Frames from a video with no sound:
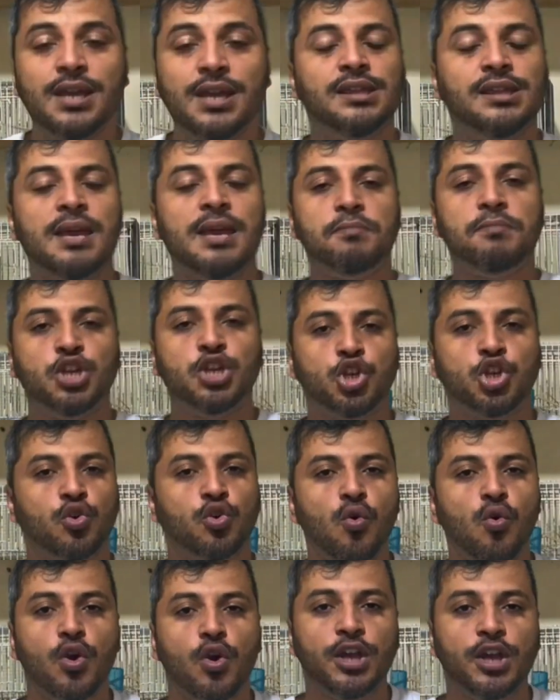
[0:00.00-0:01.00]
e ter
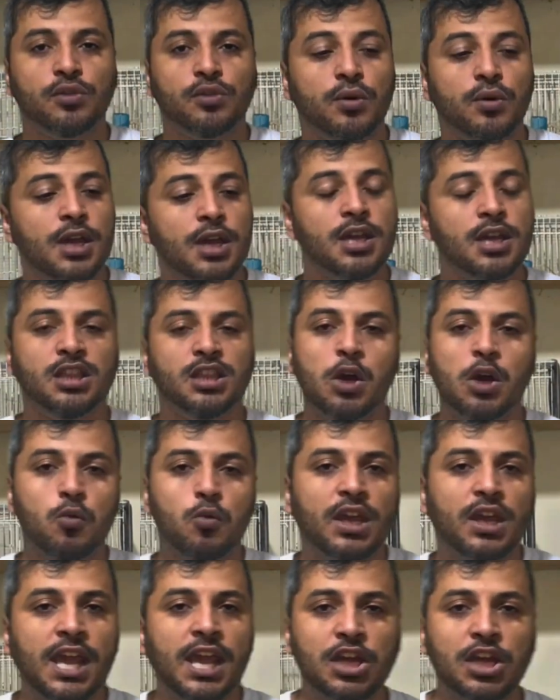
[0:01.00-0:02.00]
biscoito, e ter
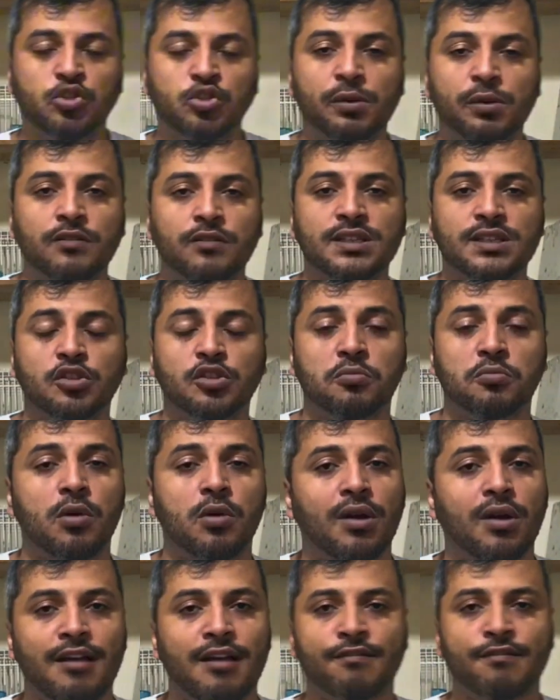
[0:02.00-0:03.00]
um queijo para você tomar
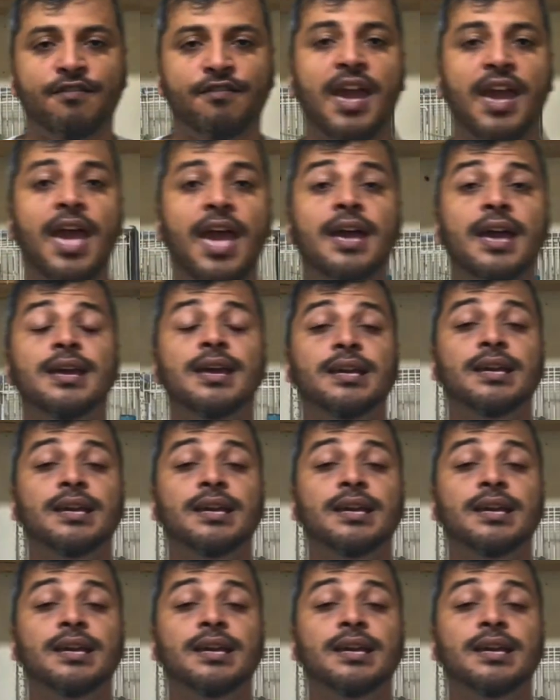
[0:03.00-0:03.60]
um café,